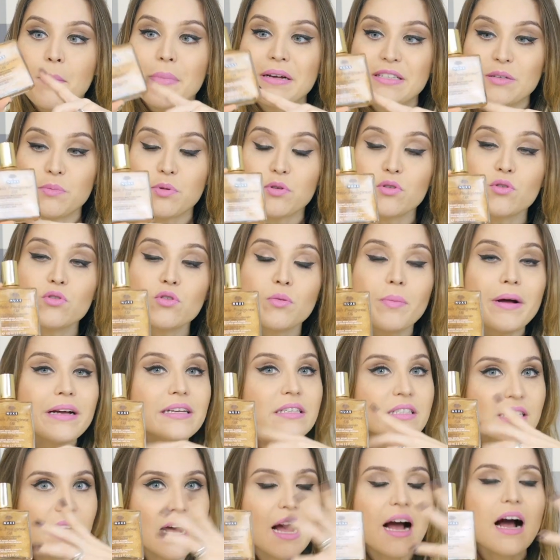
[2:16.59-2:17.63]
Mas é um produto
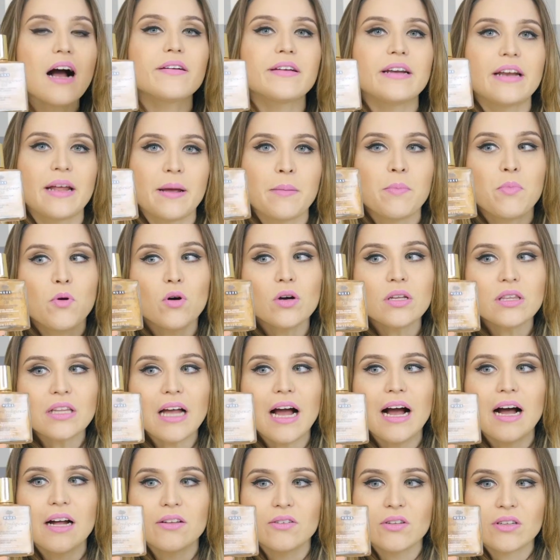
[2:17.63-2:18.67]
mais caro, ele é
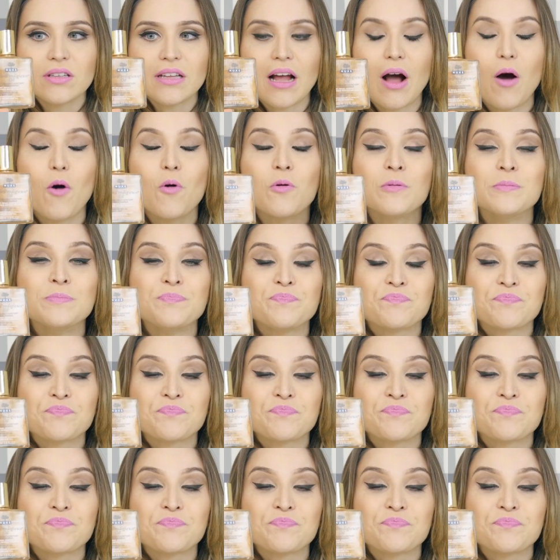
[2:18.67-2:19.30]
importado e tal.